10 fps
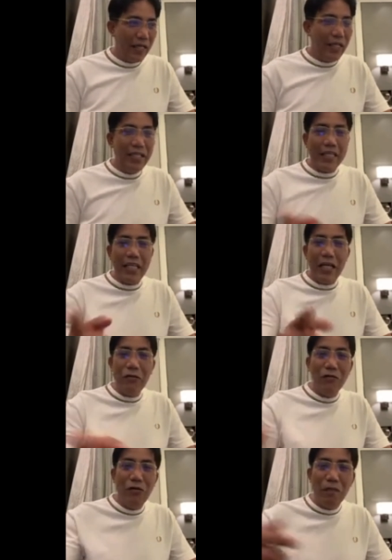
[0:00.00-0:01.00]
Eh dating
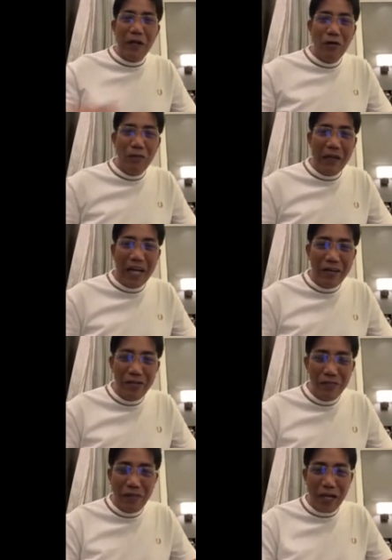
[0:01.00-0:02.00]
ginugulpi-gulpi lang
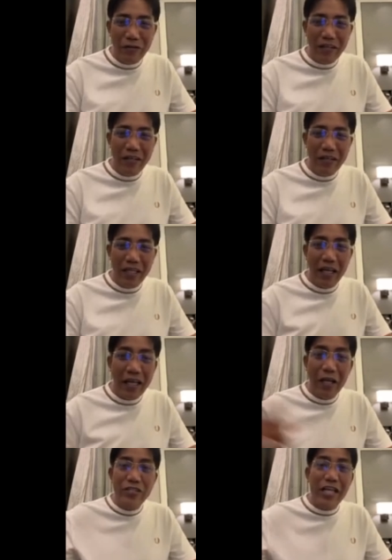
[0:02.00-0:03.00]
yun, yung bayot na yun eh. eh
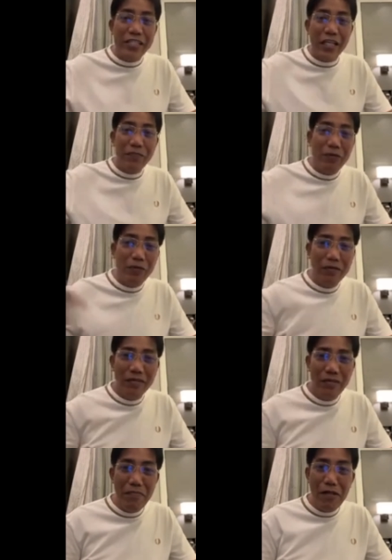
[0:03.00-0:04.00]
ngayon successful oh.
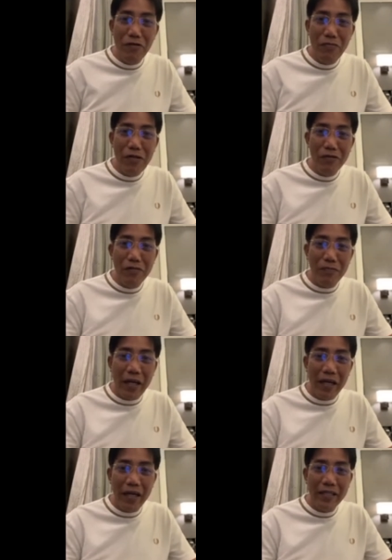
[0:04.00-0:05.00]
Million-million yung
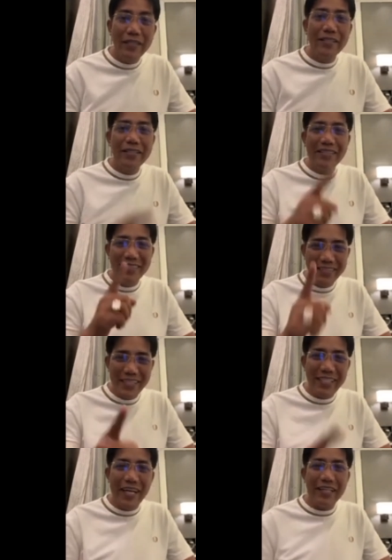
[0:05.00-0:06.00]
pera.
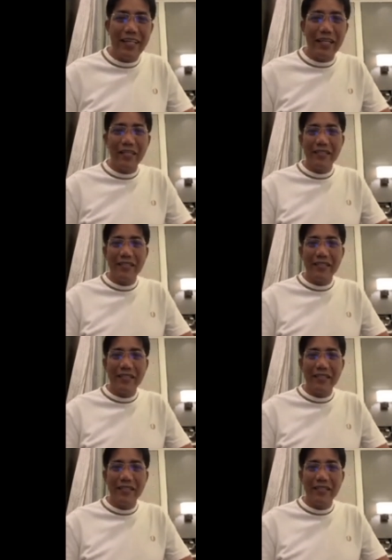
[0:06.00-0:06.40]
Diskarte.